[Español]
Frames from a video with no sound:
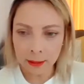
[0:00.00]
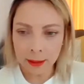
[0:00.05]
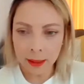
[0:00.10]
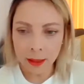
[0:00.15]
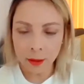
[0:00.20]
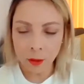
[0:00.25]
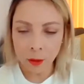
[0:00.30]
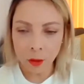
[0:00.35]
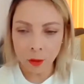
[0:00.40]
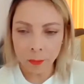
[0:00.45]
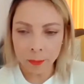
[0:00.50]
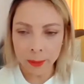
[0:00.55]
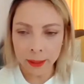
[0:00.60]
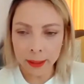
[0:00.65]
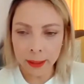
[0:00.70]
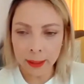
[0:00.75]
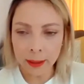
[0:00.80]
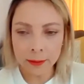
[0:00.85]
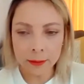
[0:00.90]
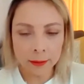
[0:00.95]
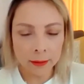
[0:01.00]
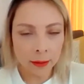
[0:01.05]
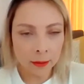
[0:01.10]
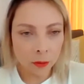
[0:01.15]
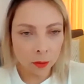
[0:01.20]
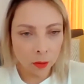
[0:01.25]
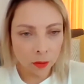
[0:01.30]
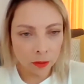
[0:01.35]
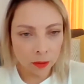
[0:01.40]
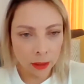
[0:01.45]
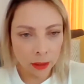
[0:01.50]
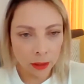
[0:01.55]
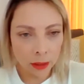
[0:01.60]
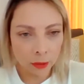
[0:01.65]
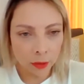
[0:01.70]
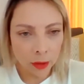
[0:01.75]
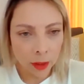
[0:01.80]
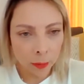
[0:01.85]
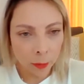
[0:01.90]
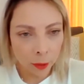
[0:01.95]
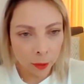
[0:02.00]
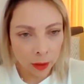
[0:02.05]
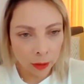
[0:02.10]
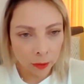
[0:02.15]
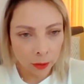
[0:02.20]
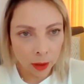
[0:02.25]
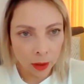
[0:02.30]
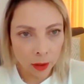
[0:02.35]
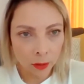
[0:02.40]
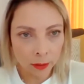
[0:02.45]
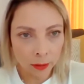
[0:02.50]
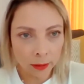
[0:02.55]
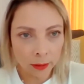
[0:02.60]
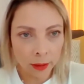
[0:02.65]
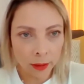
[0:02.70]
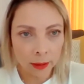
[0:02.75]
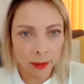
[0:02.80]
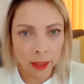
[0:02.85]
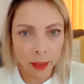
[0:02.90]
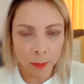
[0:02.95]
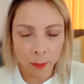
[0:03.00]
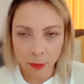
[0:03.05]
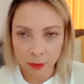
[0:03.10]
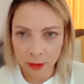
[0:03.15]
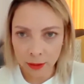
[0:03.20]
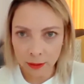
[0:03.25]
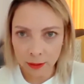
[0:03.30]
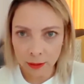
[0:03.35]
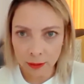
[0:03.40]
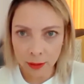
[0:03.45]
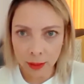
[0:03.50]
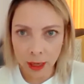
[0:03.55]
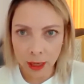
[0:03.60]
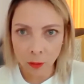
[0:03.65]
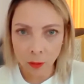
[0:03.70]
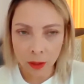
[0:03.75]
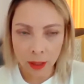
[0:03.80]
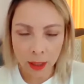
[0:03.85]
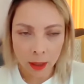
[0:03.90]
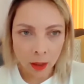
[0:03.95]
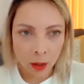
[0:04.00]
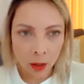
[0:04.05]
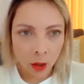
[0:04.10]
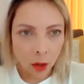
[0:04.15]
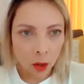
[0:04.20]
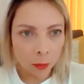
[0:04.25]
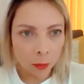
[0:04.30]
secretario. Compañeras, está a su consideración el proyecto del orden del día por si existiera alguna